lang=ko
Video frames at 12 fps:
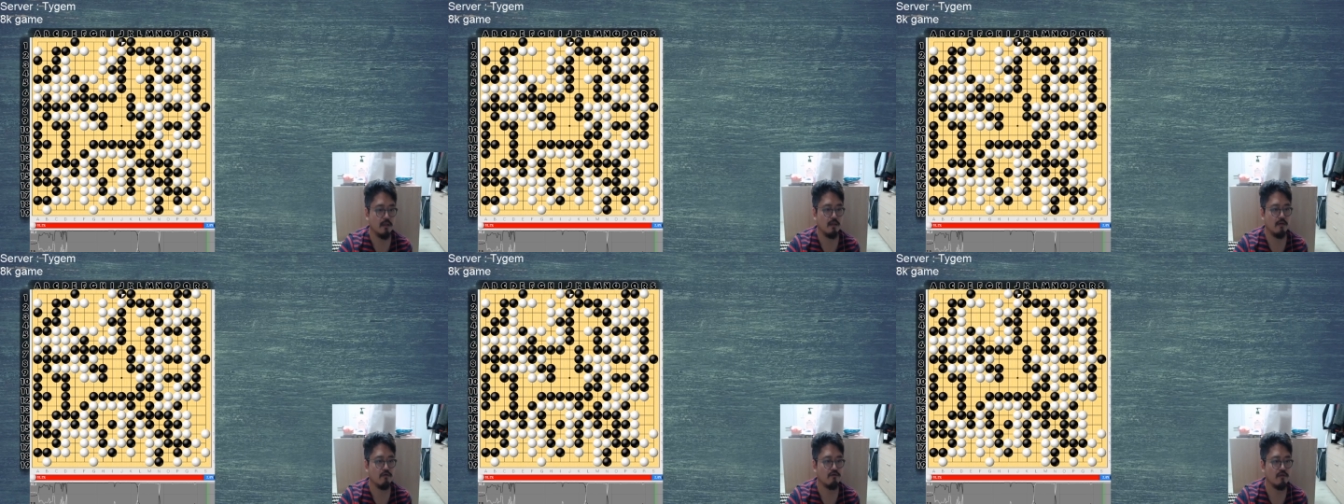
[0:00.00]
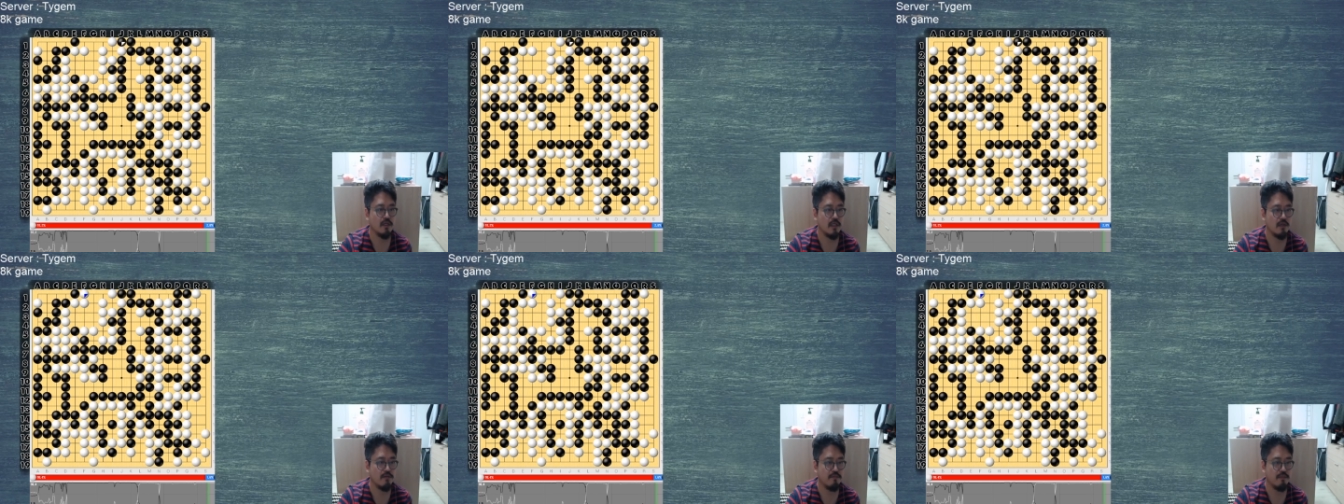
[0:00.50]
오 근데
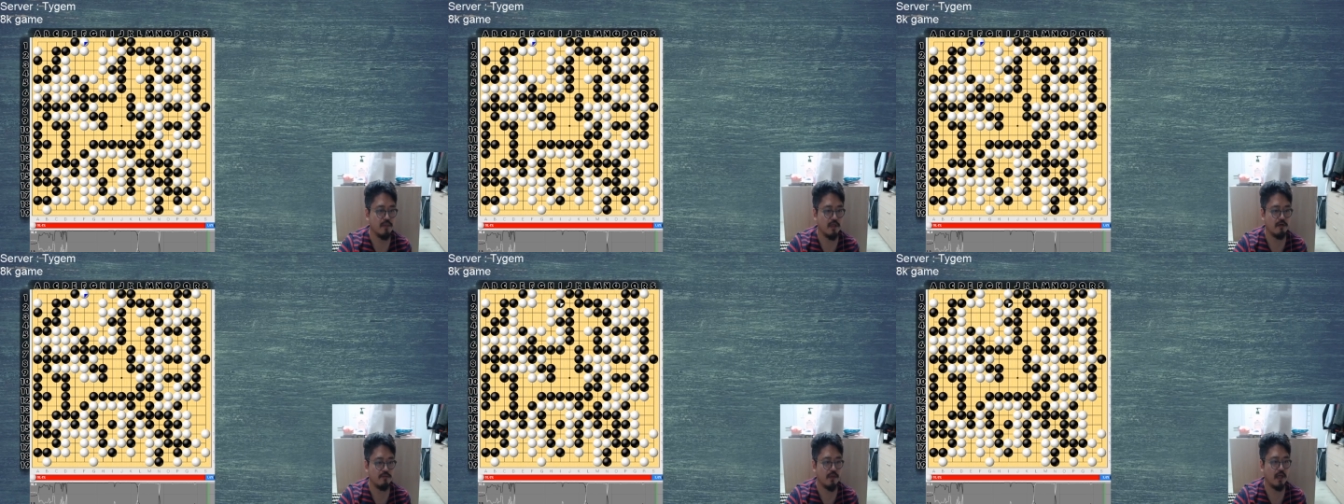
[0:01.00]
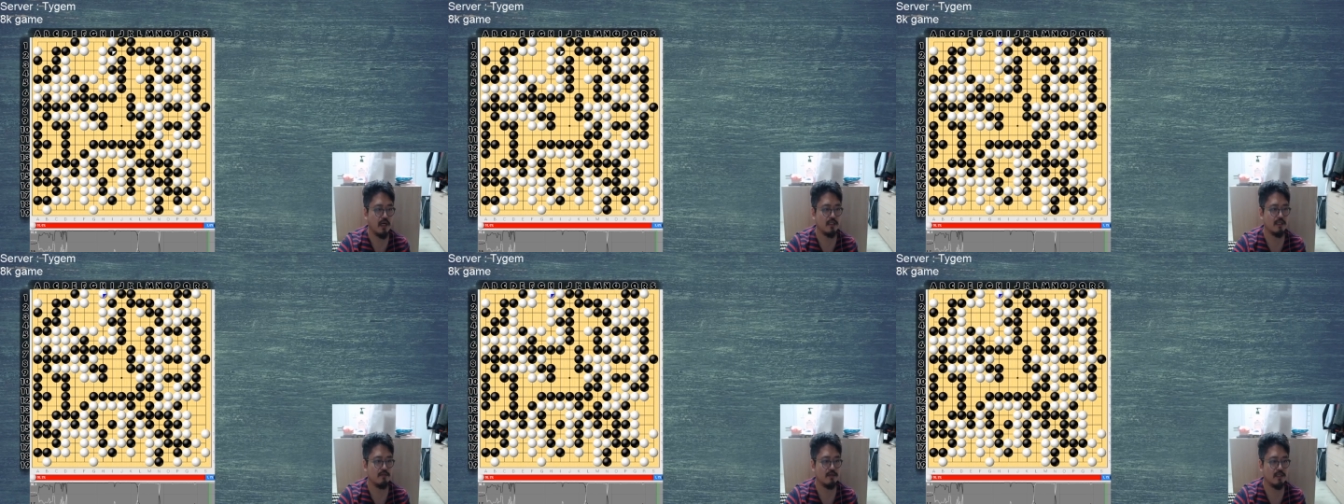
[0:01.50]
이거 이걸 패까지
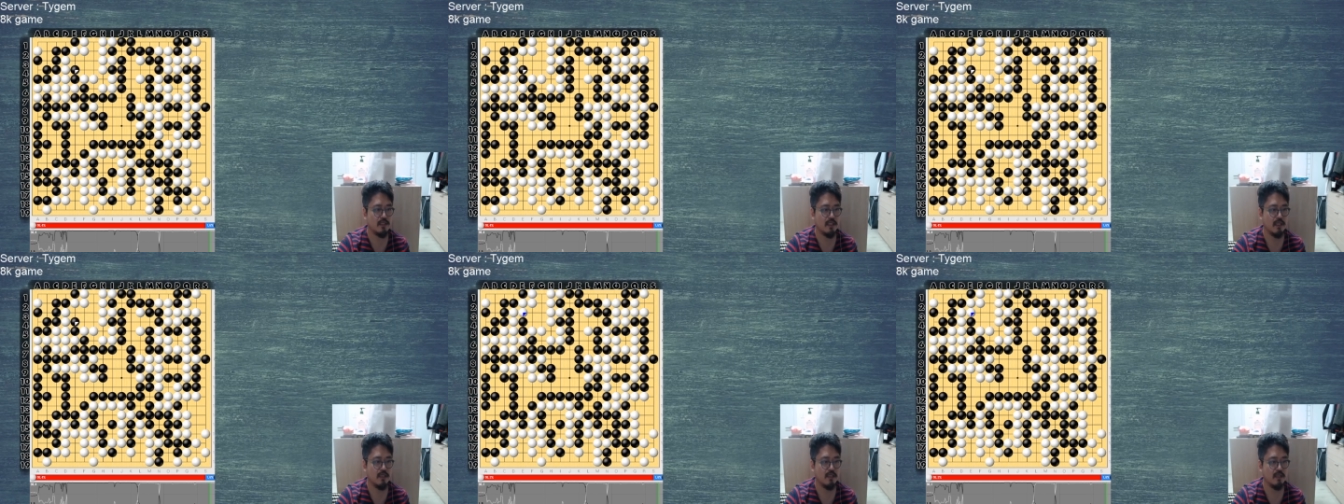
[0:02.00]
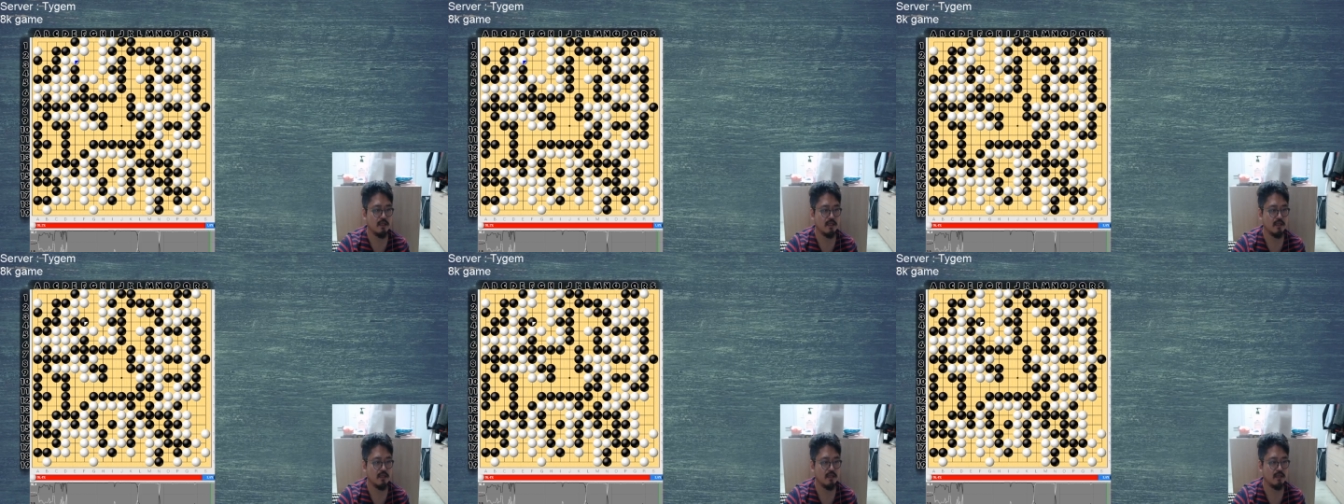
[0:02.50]
해버리시네.
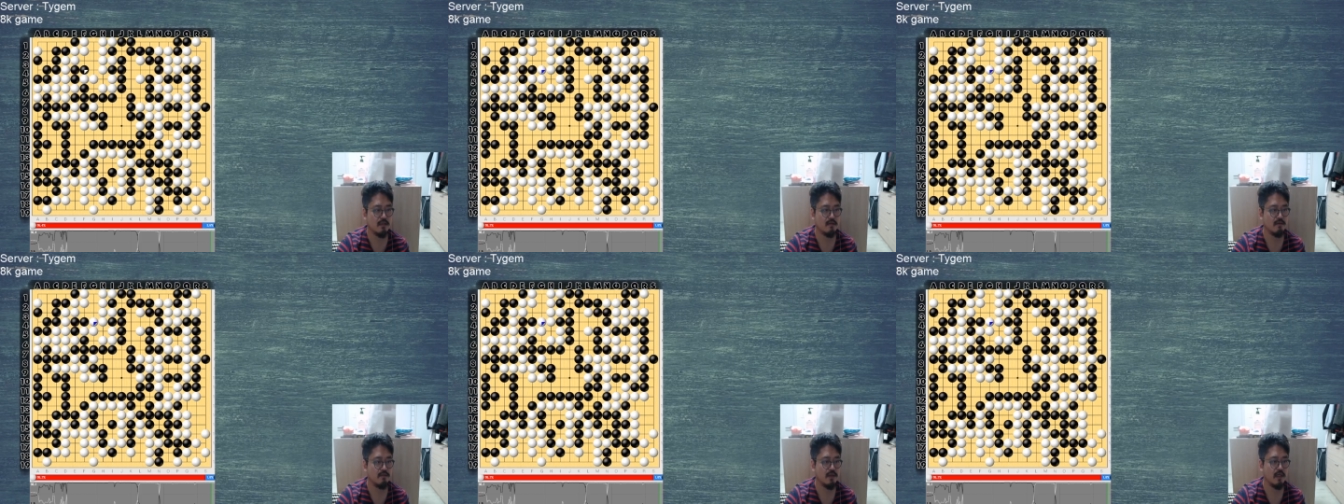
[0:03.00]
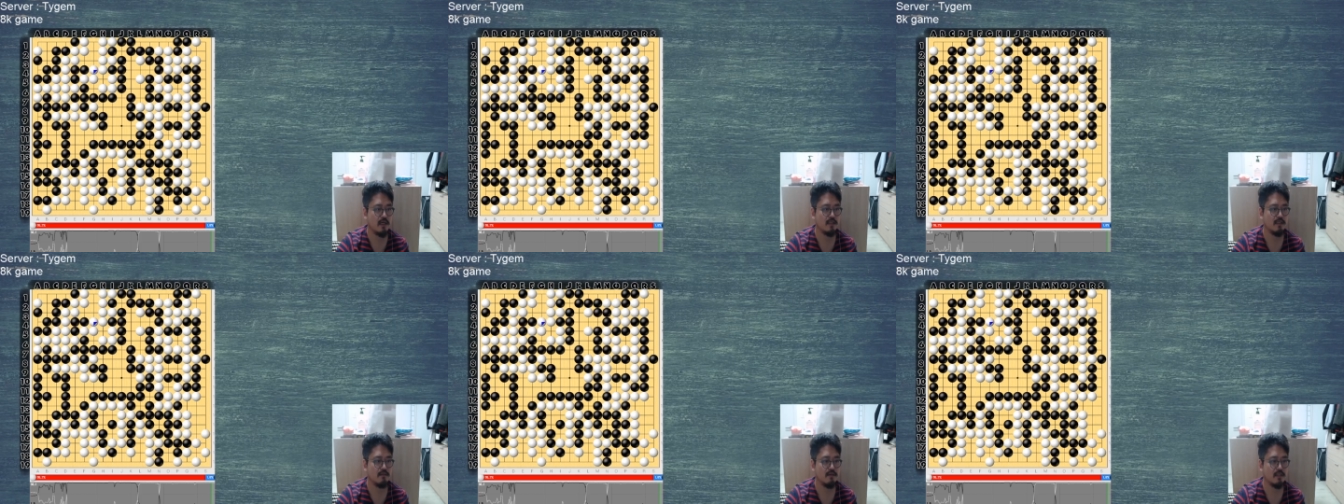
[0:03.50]
네, 이걸 패까지
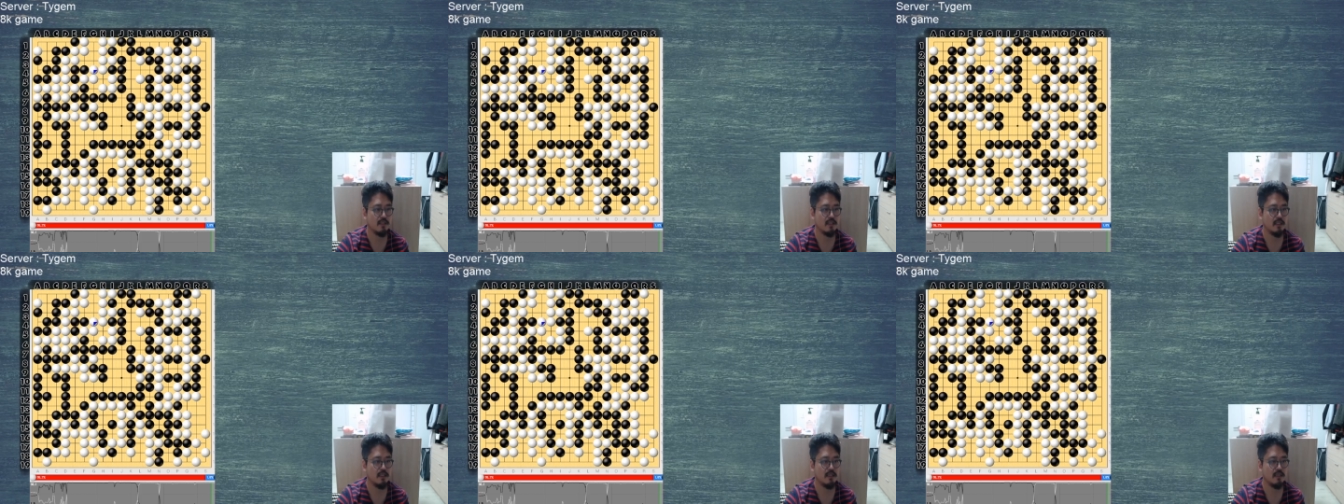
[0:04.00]
해버리시네.